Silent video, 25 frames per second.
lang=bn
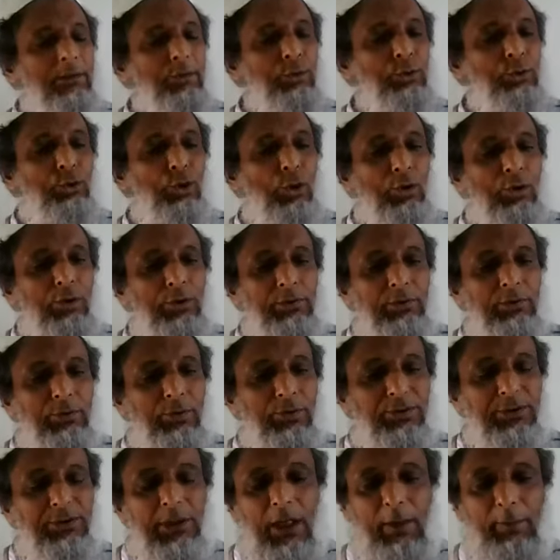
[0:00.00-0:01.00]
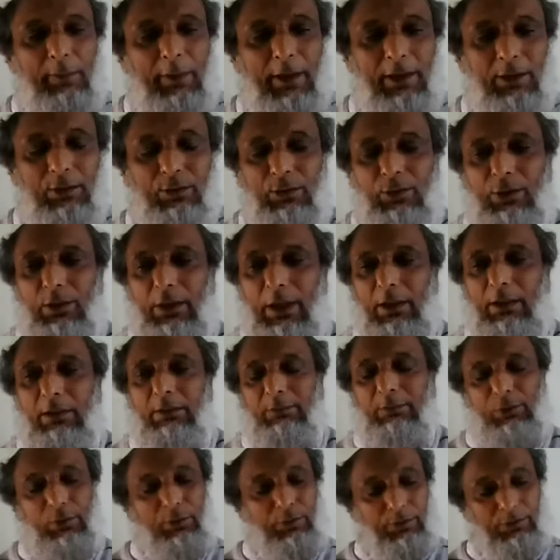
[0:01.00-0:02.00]
অনুকরণ করতে না পারার কোনো
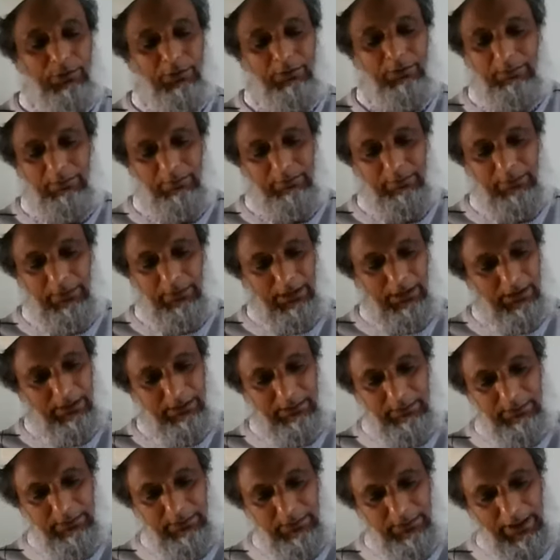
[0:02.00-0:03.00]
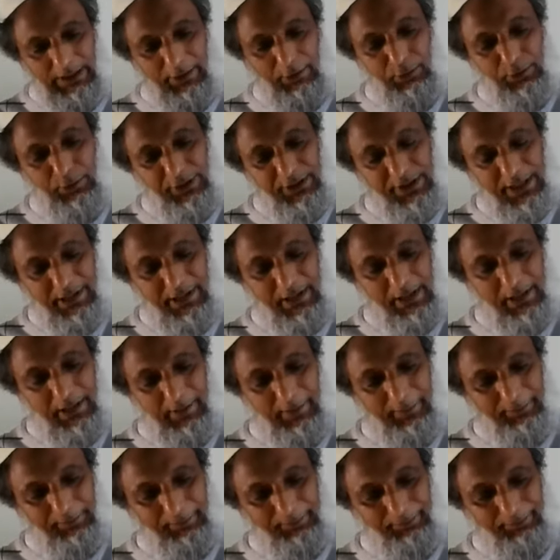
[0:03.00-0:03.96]
কোনো কারণই দেখি না